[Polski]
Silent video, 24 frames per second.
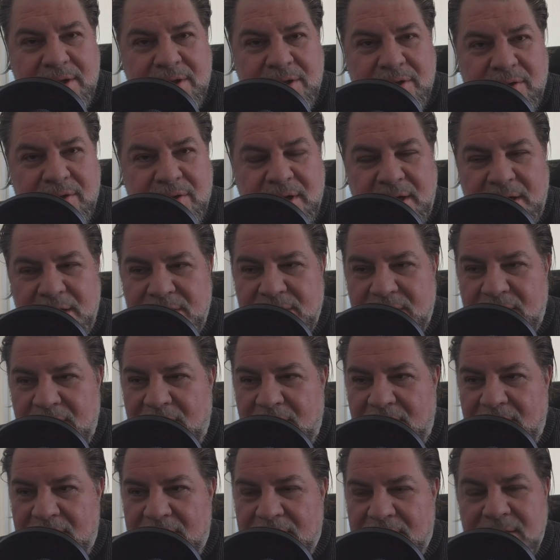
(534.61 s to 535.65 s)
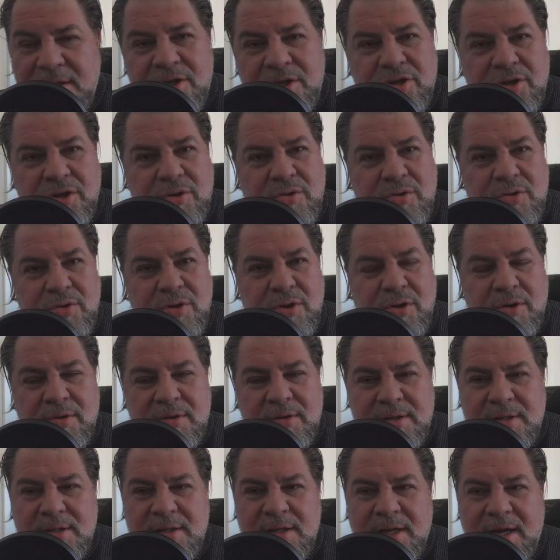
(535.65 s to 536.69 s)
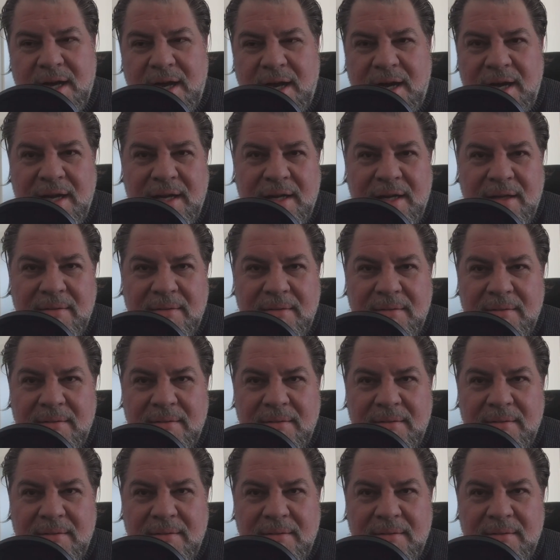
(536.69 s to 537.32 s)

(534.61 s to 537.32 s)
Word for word: to określę, nie szokujący, ale